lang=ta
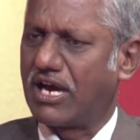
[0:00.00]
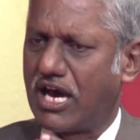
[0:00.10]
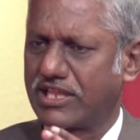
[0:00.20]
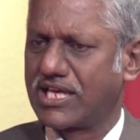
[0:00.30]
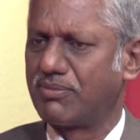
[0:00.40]

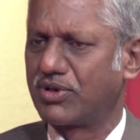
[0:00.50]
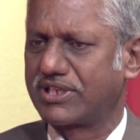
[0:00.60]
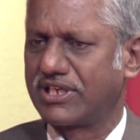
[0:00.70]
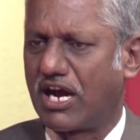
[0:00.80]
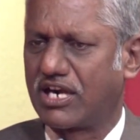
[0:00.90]

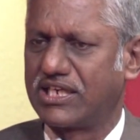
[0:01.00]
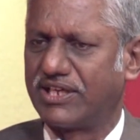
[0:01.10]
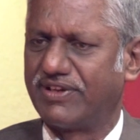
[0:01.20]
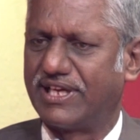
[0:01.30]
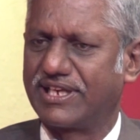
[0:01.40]
ஆதாமுக்கு
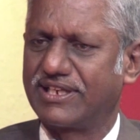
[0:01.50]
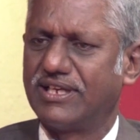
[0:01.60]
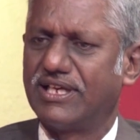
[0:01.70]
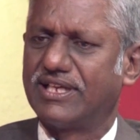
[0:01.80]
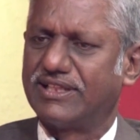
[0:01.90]
ஆண்டவர்
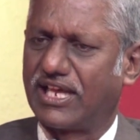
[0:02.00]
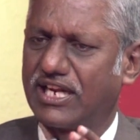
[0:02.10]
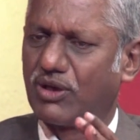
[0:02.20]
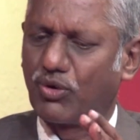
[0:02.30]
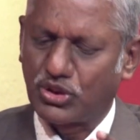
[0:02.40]

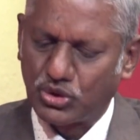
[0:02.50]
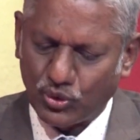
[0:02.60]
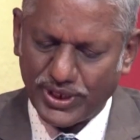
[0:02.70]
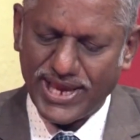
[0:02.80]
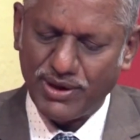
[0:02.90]
நல்ல ஒரு
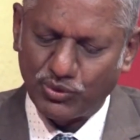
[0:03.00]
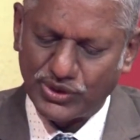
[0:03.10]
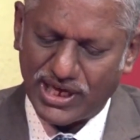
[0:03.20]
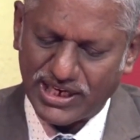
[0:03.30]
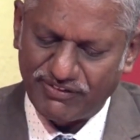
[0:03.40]
துணையை
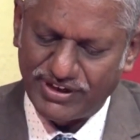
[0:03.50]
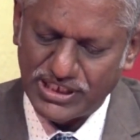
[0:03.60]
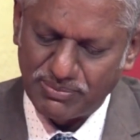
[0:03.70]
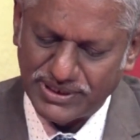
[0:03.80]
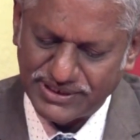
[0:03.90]
உண்டாக்க
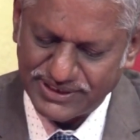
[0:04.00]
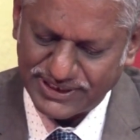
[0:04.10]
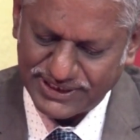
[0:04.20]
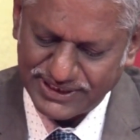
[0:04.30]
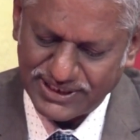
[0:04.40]
வேண்டும் என்று
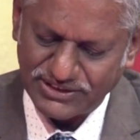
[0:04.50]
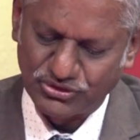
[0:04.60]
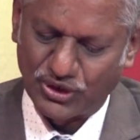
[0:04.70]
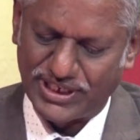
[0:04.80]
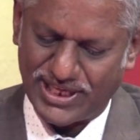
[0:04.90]

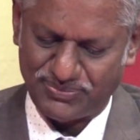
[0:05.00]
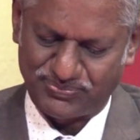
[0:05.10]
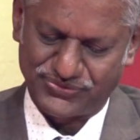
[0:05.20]
சொன்னார்